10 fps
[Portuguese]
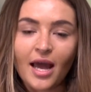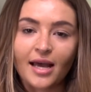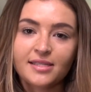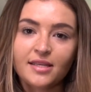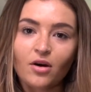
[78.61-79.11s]

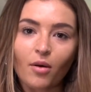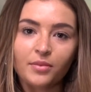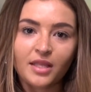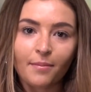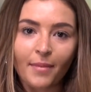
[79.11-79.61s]
assim como
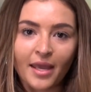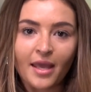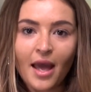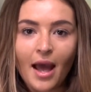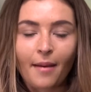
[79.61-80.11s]
também
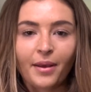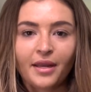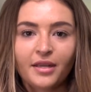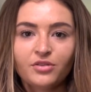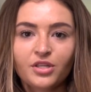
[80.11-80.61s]

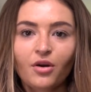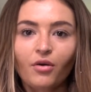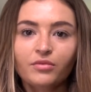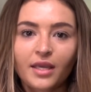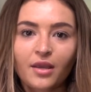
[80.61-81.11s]
aparelhos que
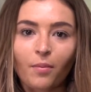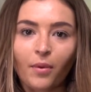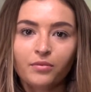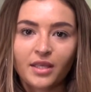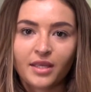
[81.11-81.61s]
contenham
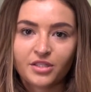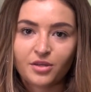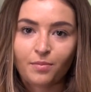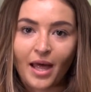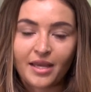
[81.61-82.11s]
ponteiras de
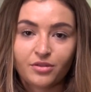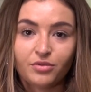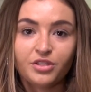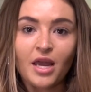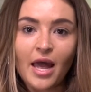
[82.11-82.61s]

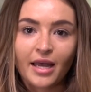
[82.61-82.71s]
plásticos,